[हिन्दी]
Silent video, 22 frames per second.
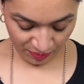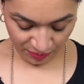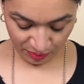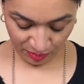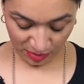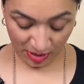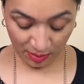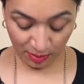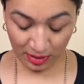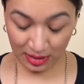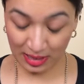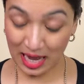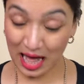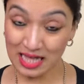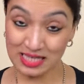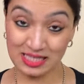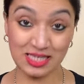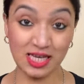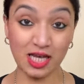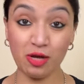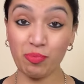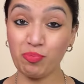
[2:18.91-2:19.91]
मतलब
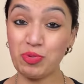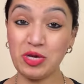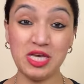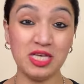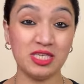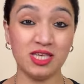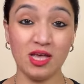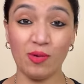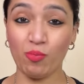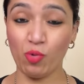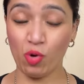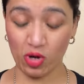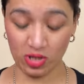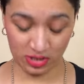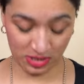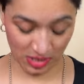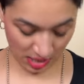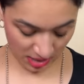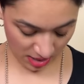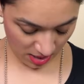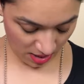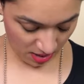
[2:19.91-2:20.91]
क्लासिक पीस है बहुत
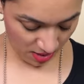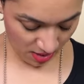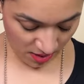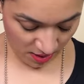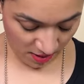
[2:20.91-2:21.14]
ज़्यादा